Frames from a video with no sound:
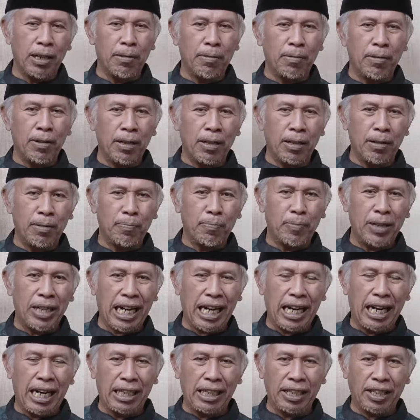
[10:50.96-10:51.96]
eh,
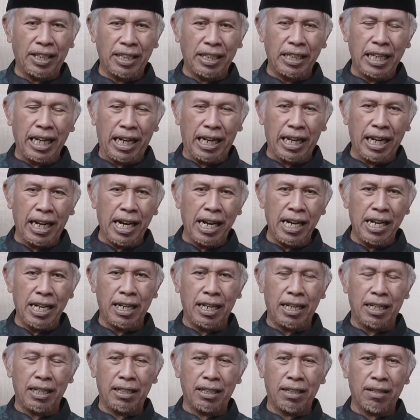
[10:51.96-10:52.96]
para ahli
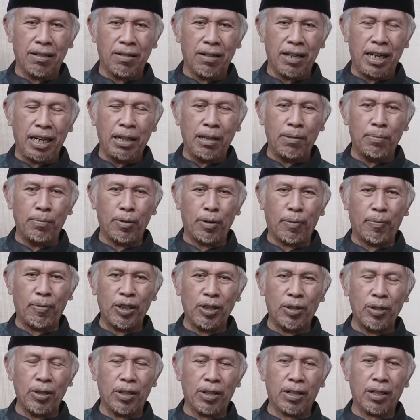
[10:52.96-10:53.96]
sejarah antara lain
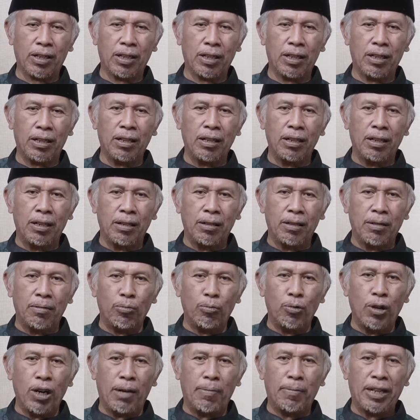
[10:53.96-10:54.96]
Profesor
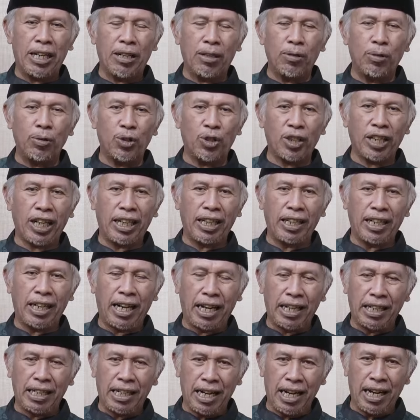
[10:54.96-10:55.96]
Muhammad Hussein
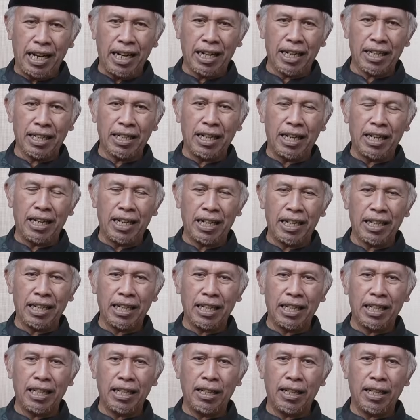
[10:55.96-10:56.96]
Nainar
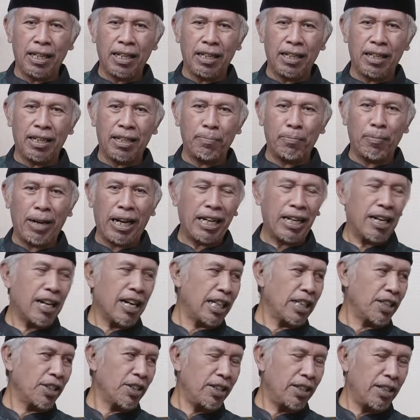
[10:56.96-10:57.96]
dari eh,
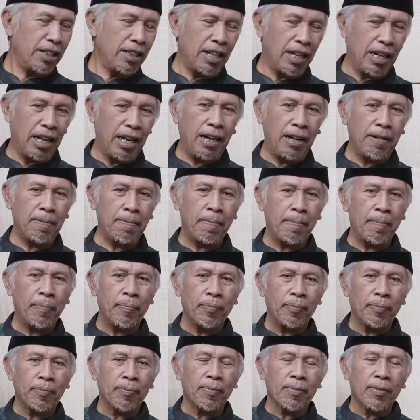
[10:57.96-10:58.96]
Madras India hmm.
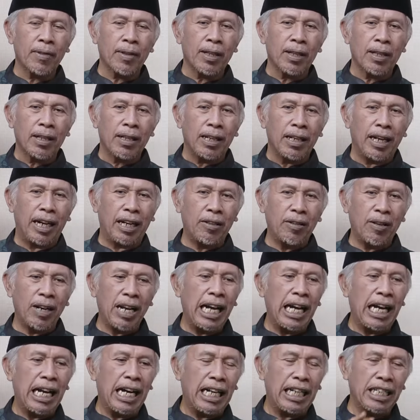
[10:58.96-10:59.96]

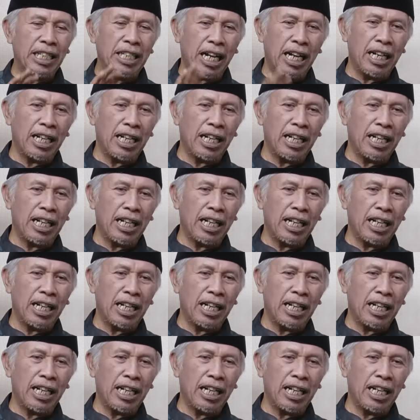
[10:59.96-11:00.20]
adalah asal